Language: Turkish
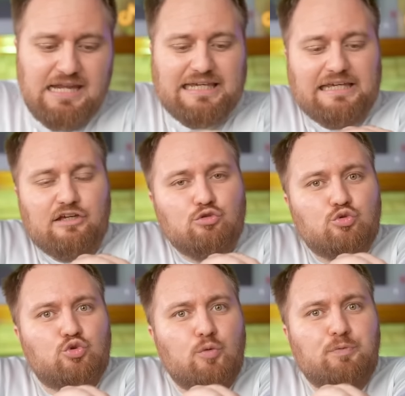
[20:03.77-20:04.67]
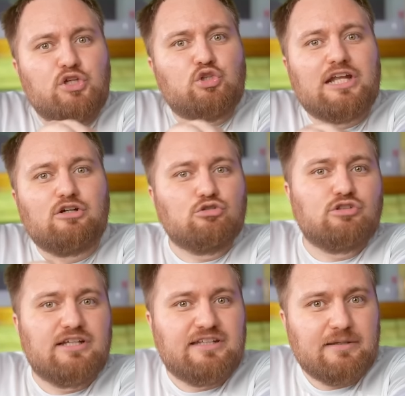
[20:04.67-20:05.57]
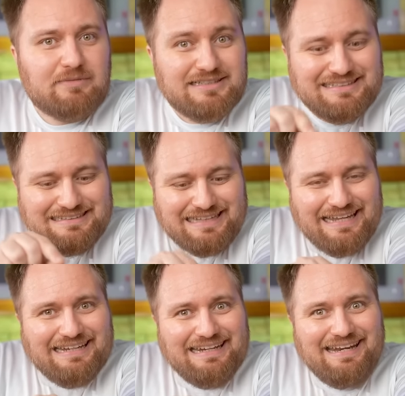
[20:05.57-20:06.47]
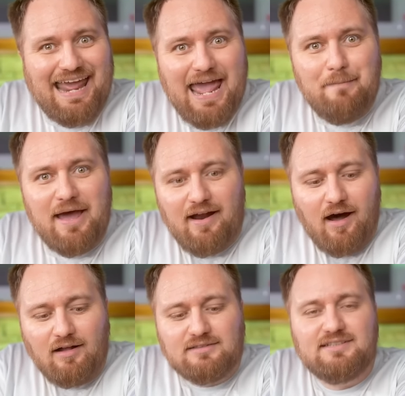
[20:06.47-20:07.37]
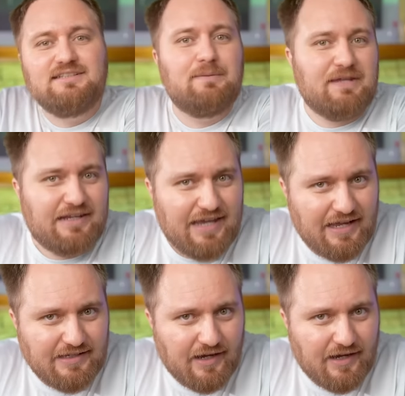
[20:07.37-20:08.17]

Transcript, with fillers: İlki sübkitanoz dediğimiz derinin hemen altında biriken